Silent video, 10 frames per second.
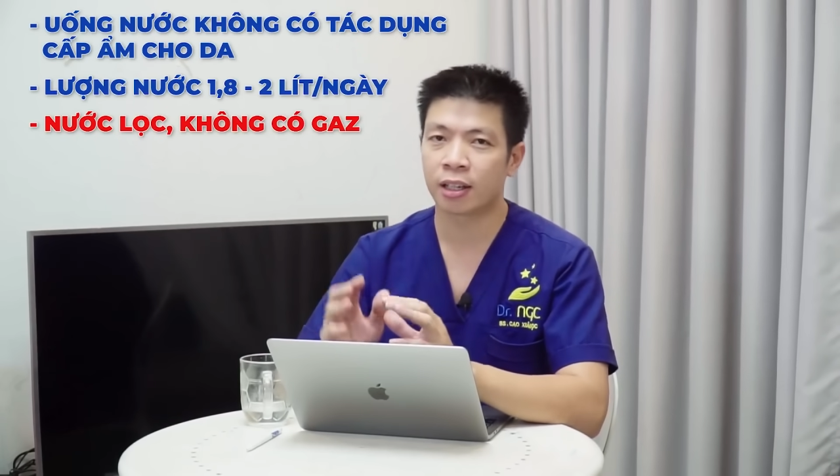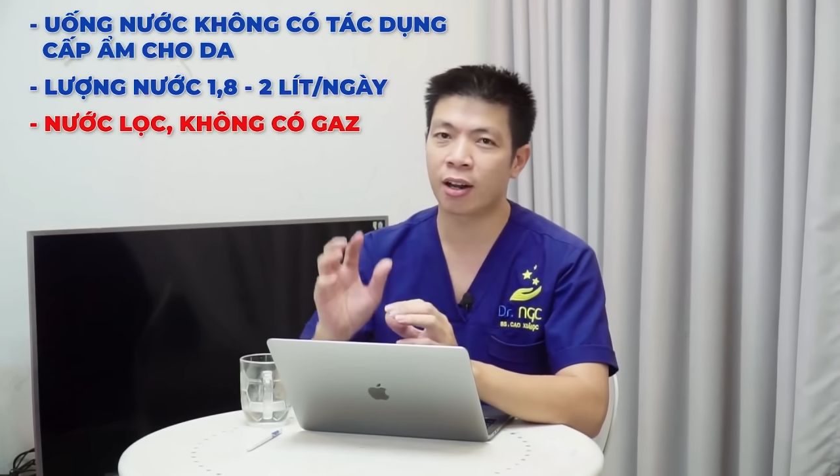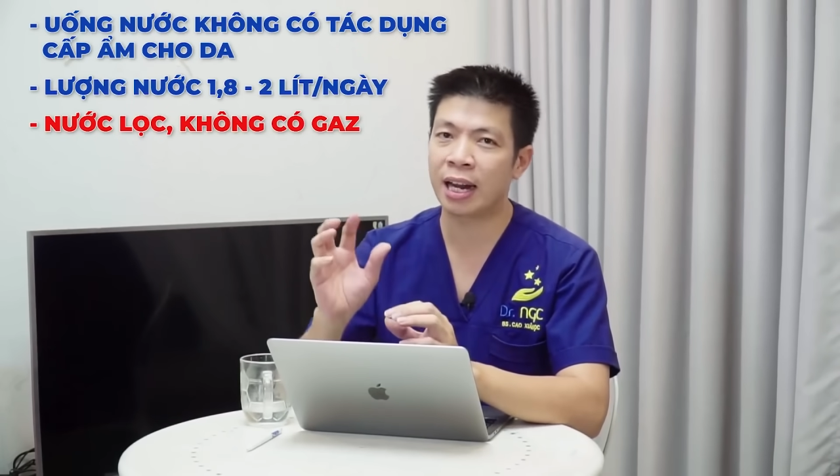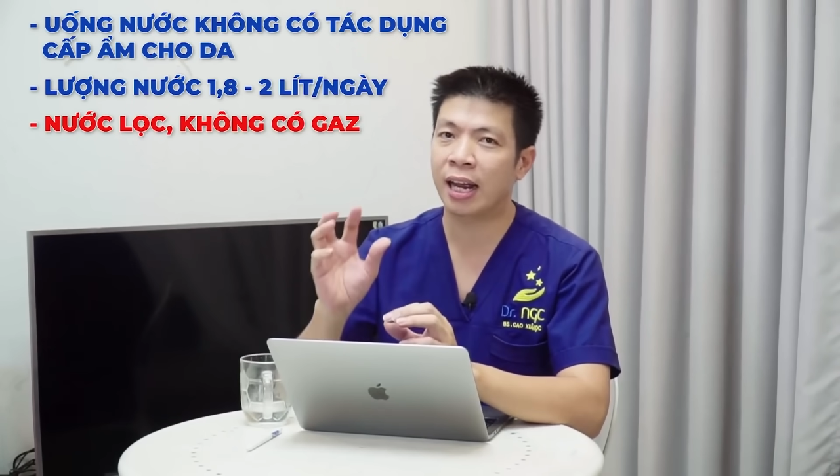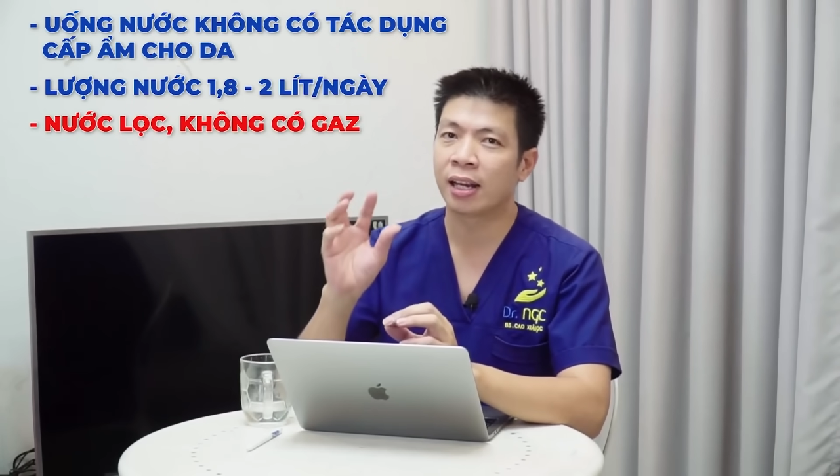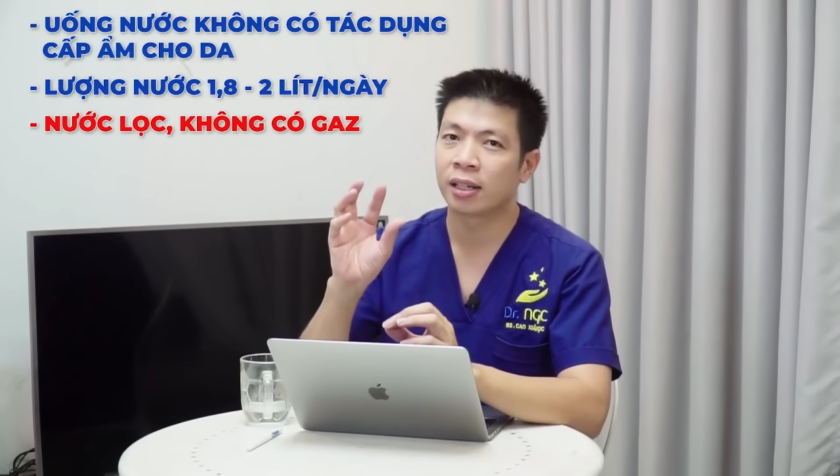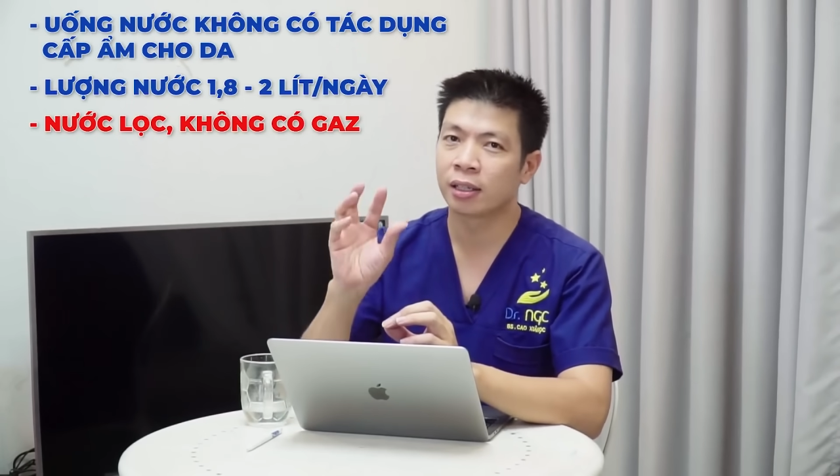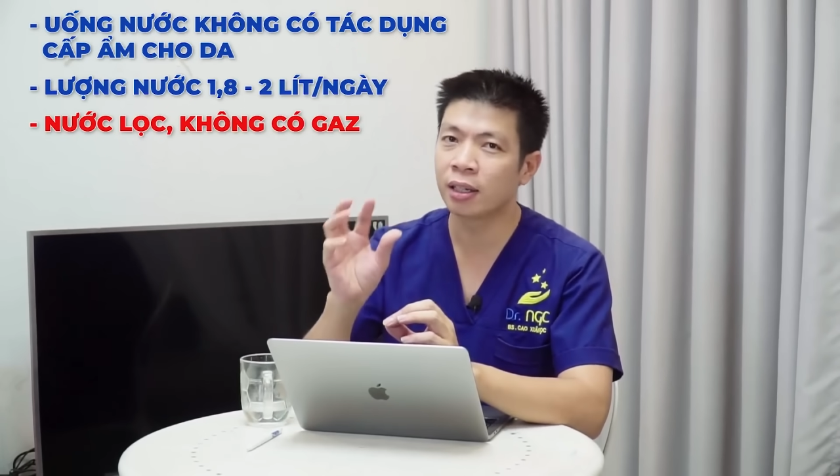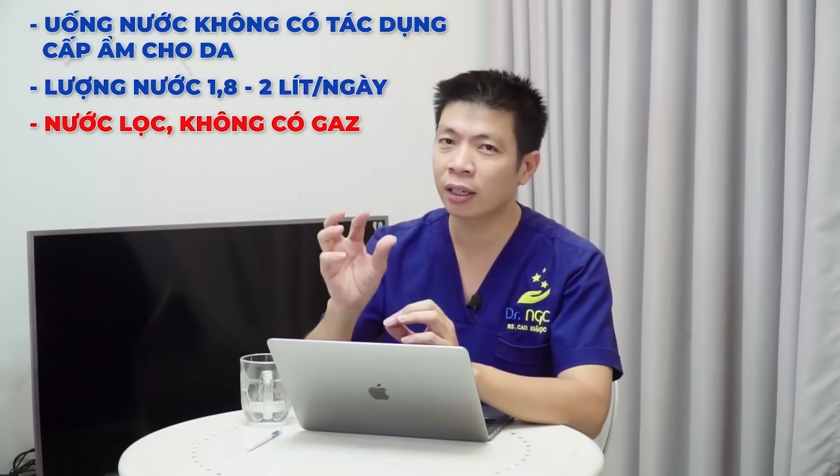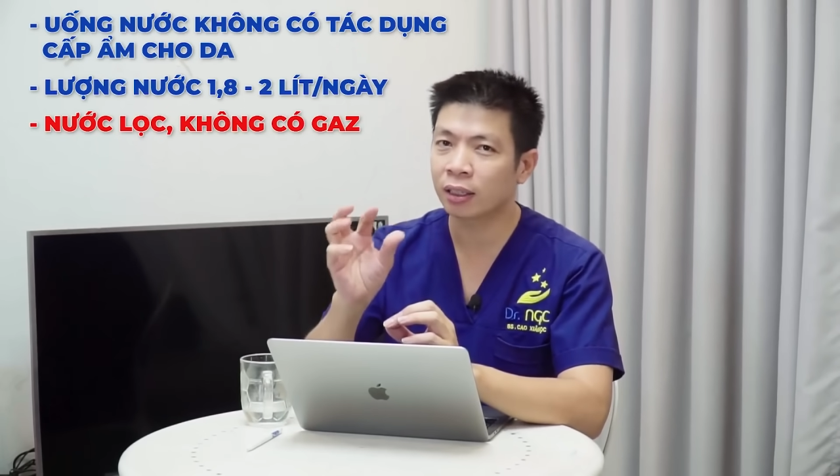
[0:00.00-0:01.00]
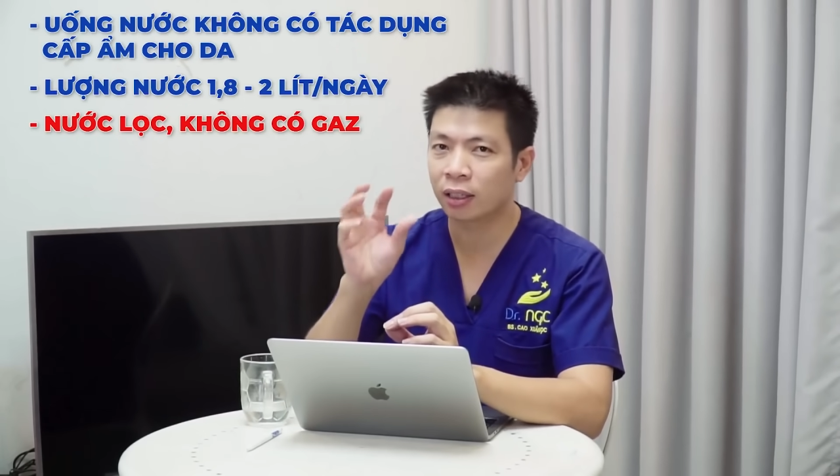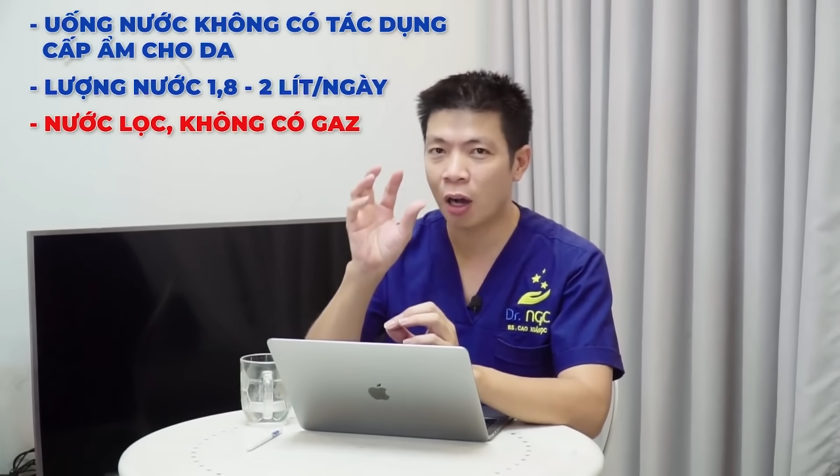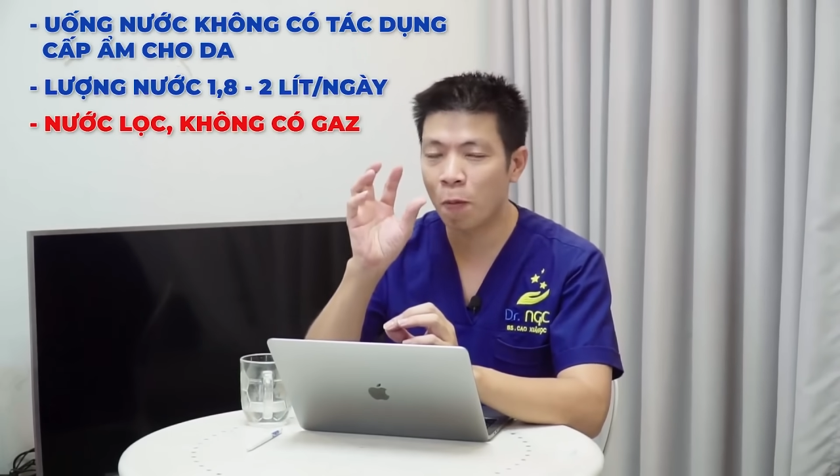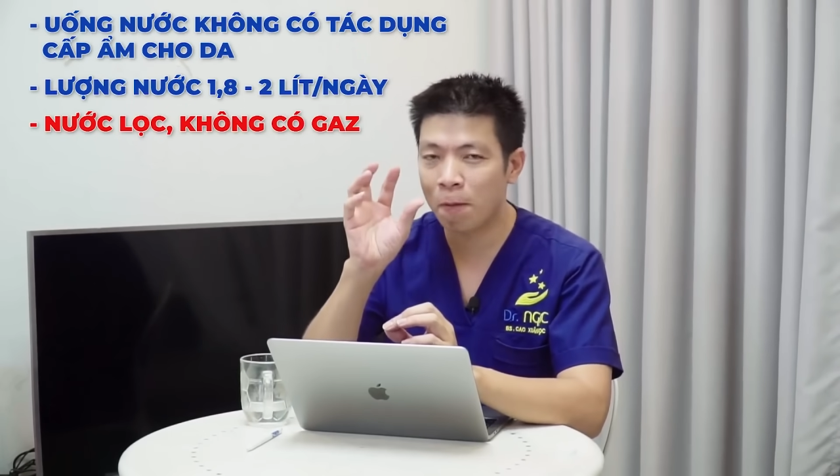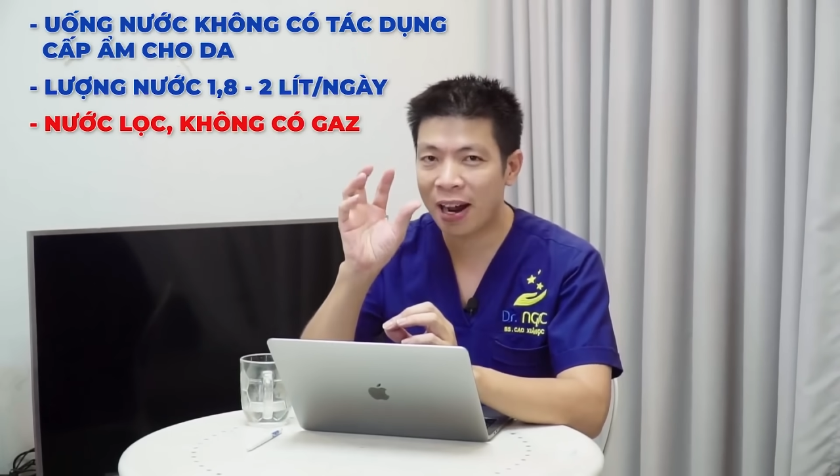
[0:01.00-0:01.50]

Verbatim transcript: đó là nước không